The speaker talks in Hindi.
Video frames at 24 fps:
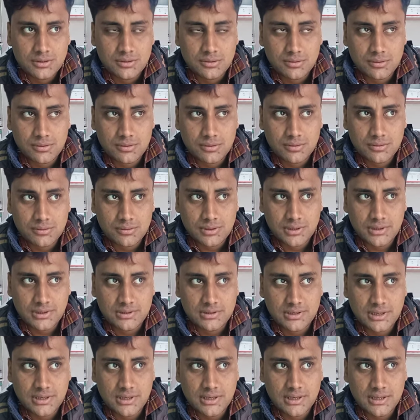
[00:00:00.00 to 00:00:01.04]
तो
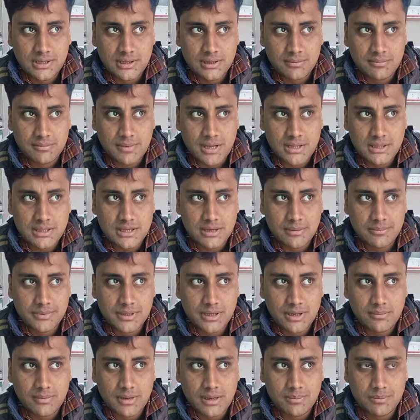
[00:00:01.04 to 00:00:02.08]
इस चैनल के माध्यम
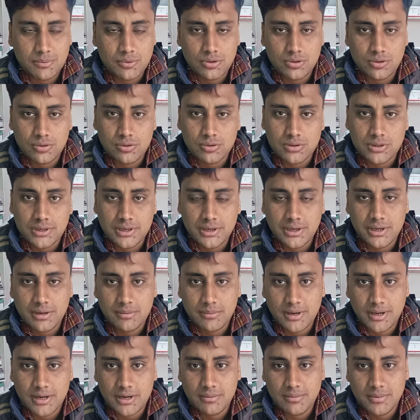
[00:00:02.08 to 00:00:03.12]
से हम आपको डॉक्टरी के
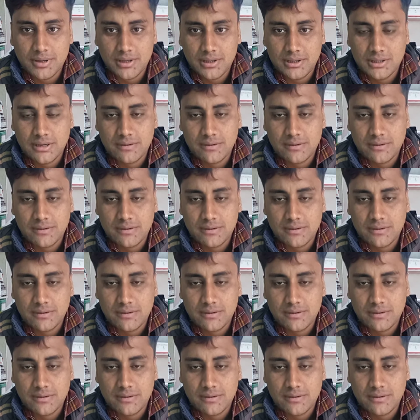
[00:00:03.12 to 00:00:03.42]
बारे में